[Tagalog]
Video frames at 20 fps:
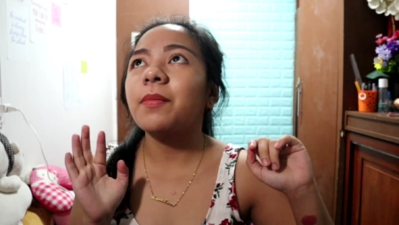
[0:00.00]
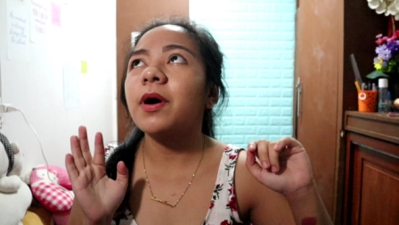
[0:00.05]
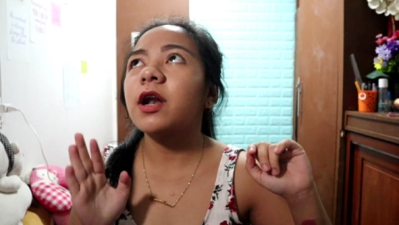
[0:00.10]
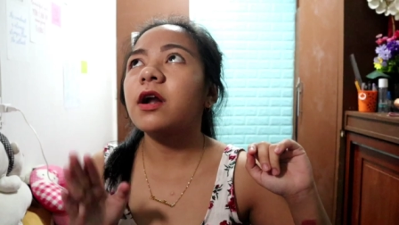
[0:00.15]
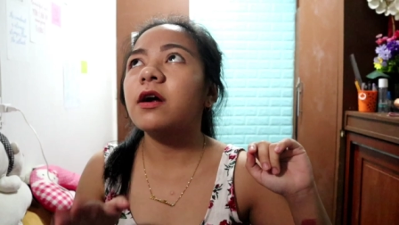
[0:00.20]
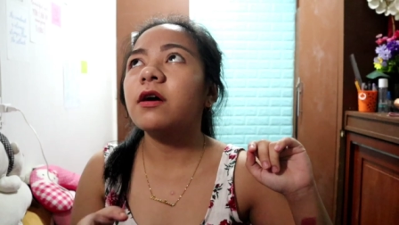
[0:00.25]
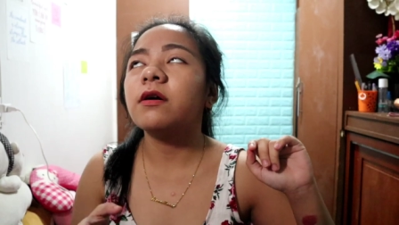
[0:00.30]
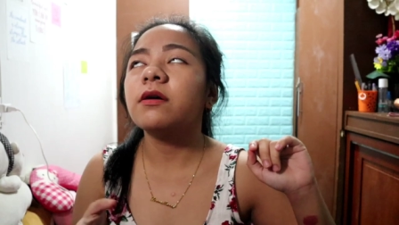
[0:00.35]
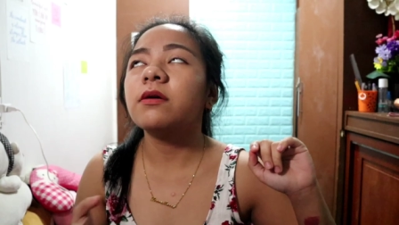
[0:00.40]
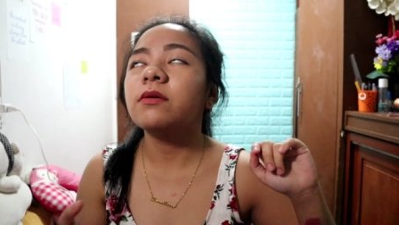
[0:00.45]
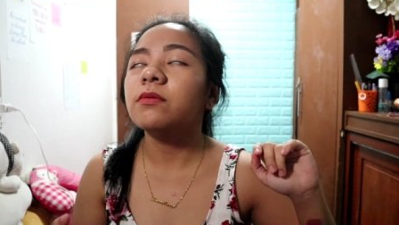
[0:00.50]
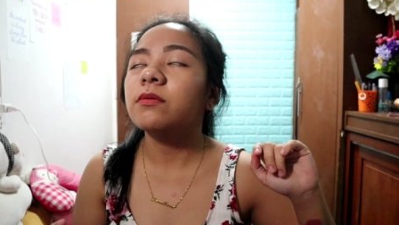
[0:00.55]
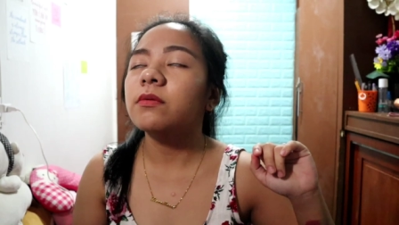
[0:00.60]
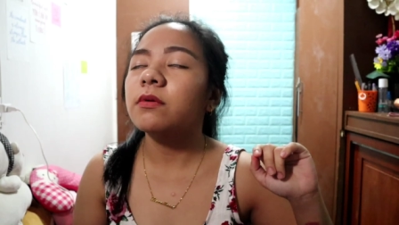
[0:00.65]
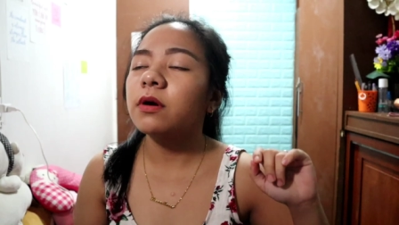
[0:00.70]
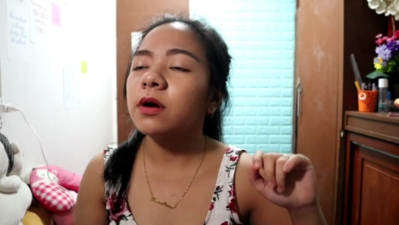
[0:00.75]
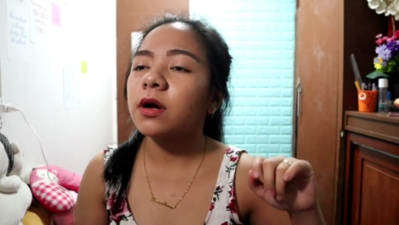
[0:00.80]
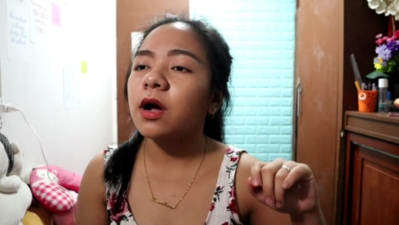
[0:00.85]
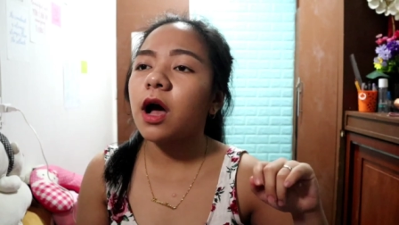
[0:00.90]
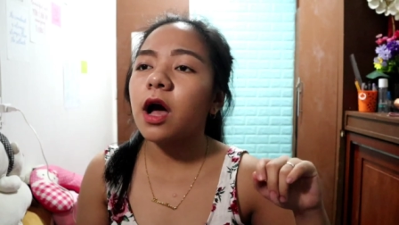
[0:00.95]
Parang,
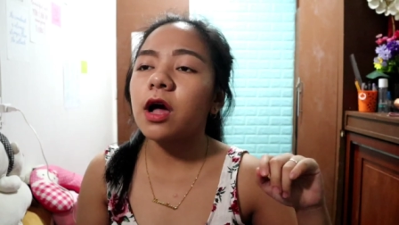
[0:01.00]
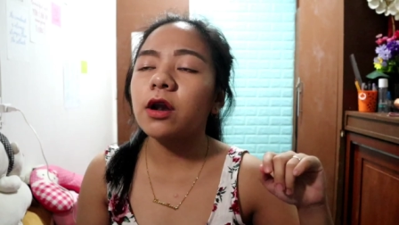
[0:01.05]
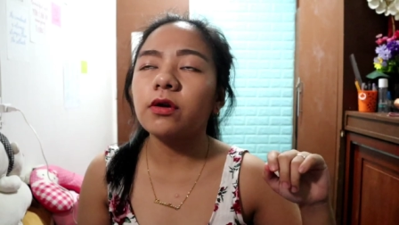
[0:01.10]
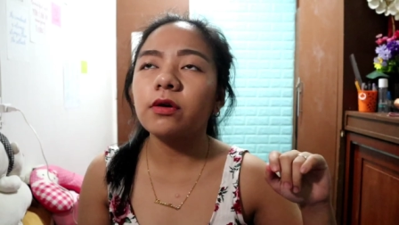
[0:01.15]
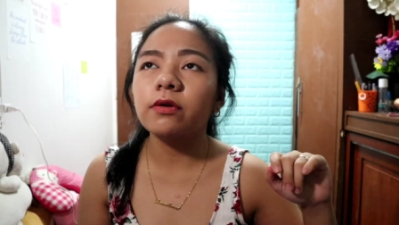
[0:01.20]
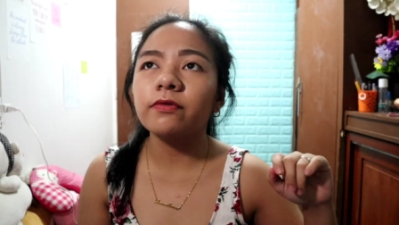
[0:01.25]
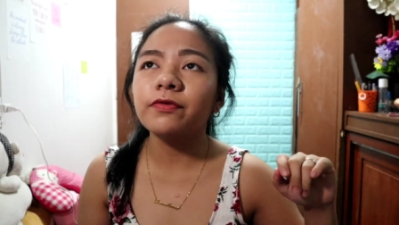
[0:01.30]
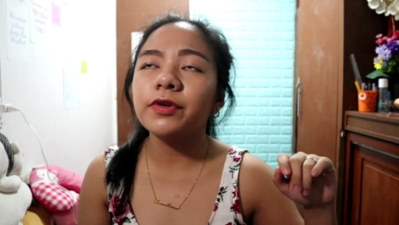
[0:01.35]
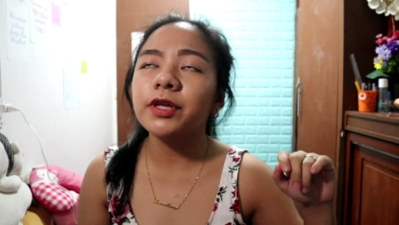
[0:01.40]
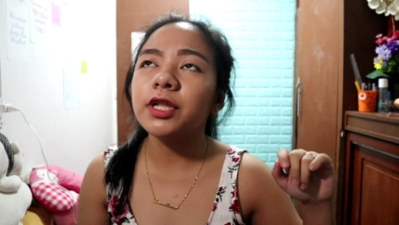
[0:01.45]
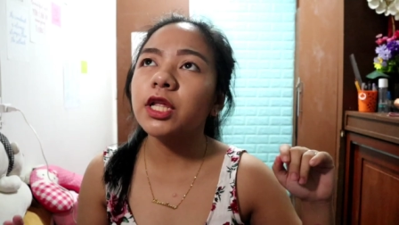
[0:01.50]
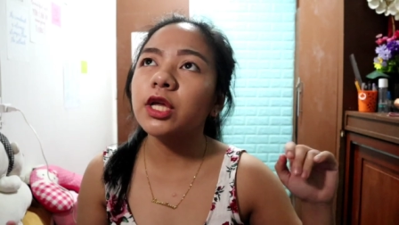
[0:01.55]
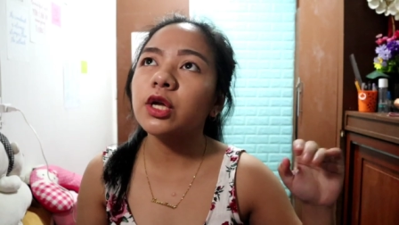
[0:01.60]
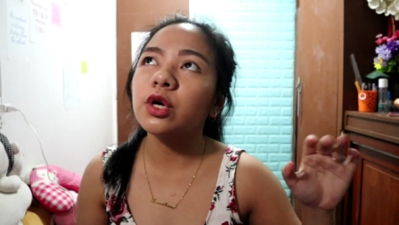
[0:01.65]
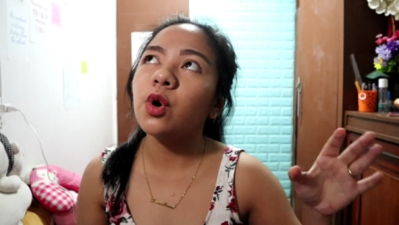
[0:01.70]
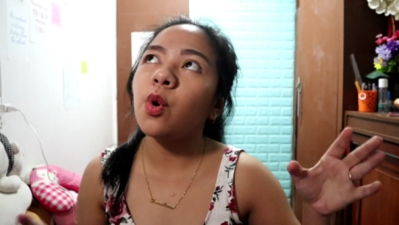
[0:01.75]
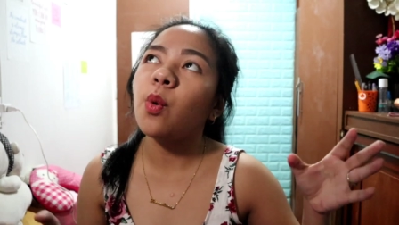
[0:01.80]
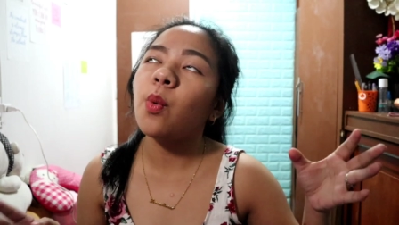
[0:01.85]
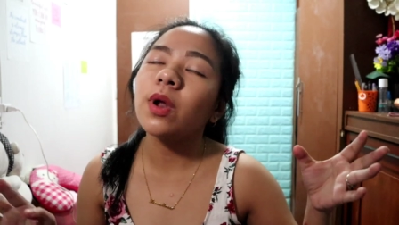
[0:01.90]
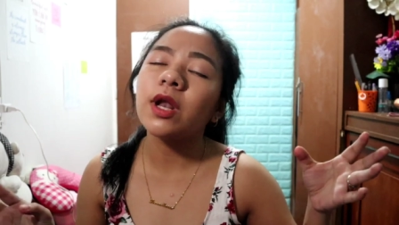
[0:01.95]
ano,
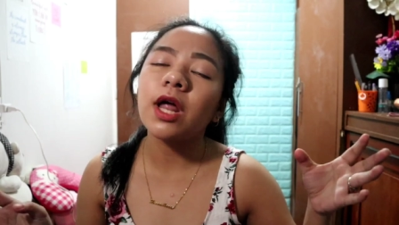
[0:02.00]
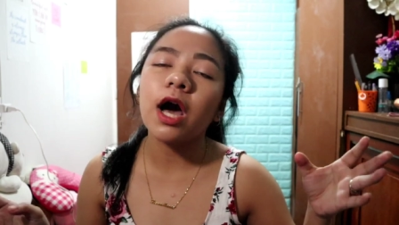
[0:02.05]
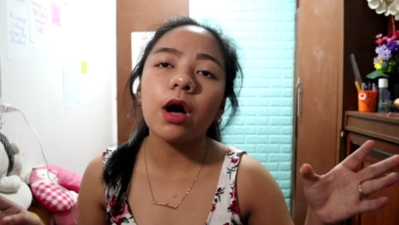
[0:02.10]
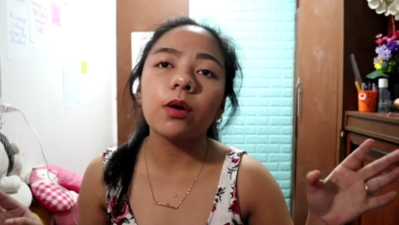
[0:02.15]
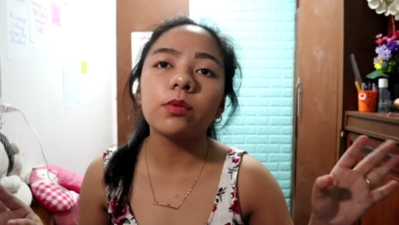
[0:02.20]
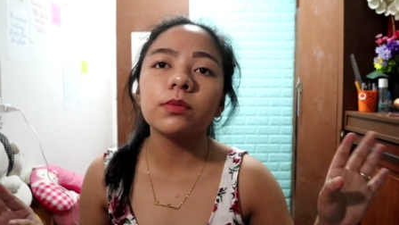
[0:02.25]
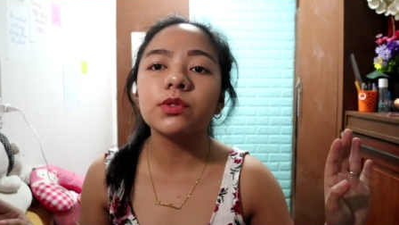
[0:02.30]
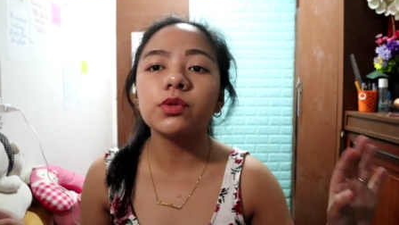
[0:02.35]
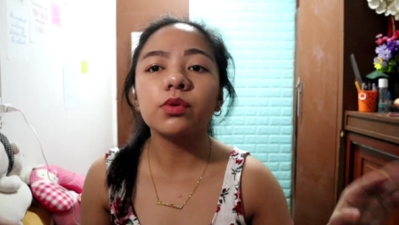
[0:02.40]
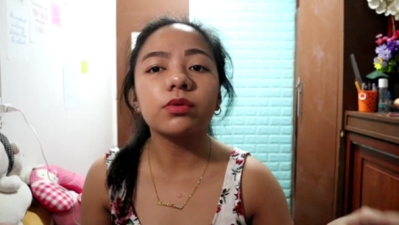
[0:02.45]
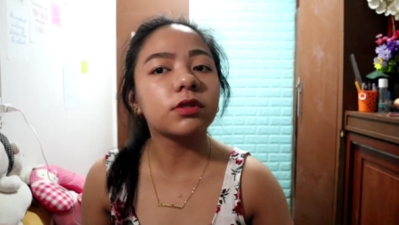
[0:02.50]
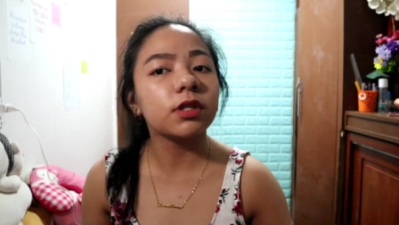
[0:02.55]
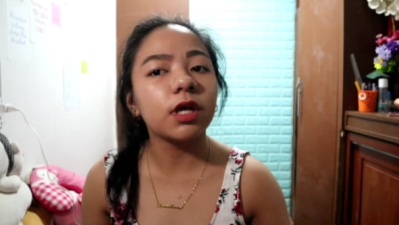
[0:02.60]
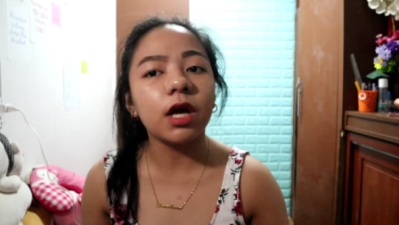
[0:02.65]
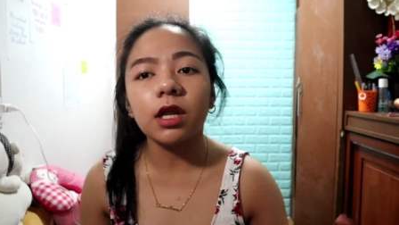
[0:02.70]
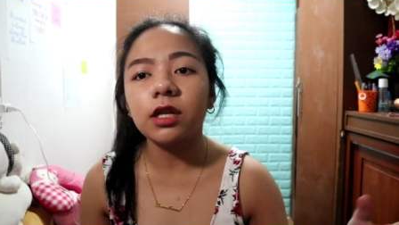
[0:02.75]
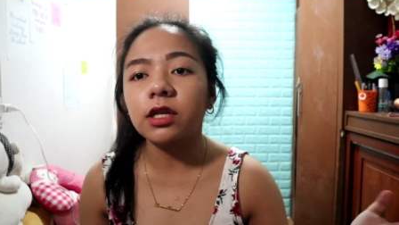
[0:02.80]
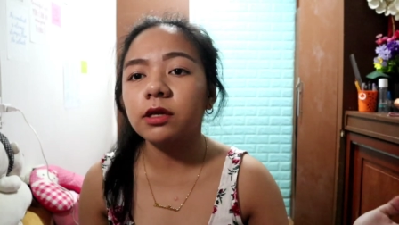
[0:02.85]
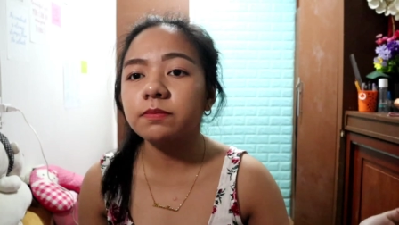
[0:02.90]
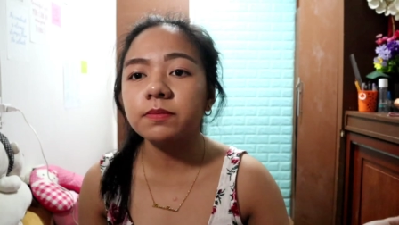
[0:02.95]
feeling ko wala akong suot
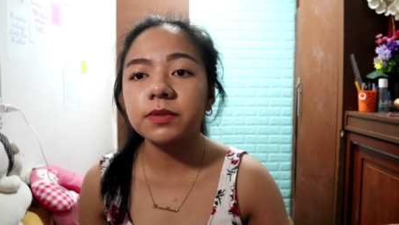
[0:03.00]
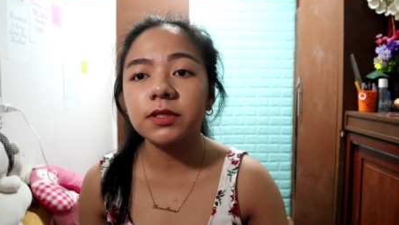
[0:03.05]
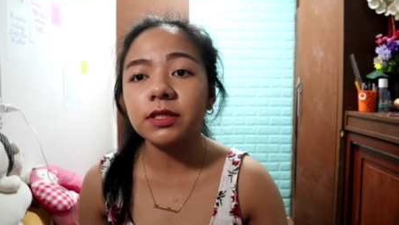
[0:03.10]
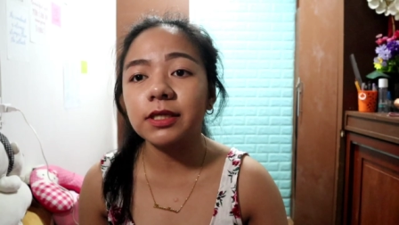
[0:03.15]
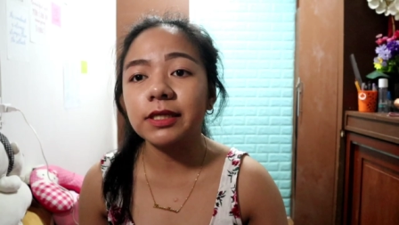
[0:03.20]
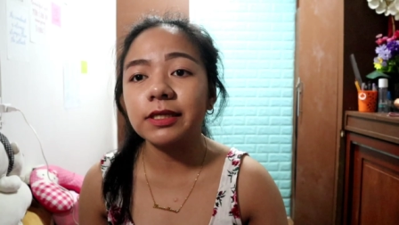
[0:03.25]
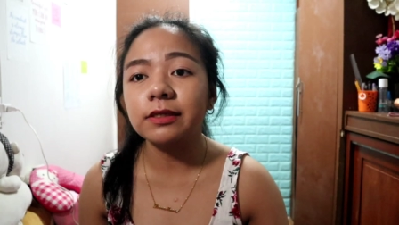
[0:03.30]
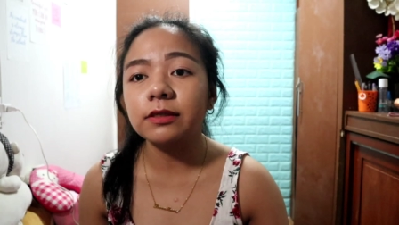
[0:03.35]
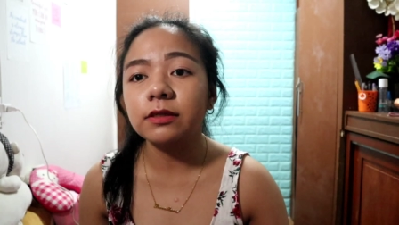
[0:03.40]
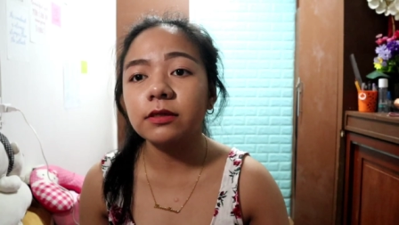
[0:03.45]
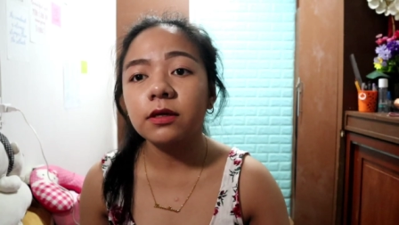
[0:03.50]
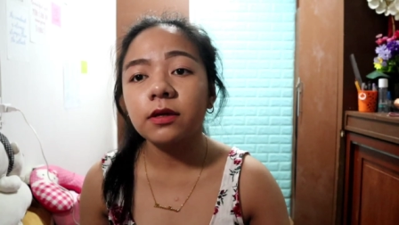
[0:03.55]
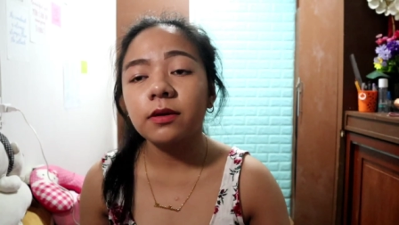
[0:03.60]
na lipstick.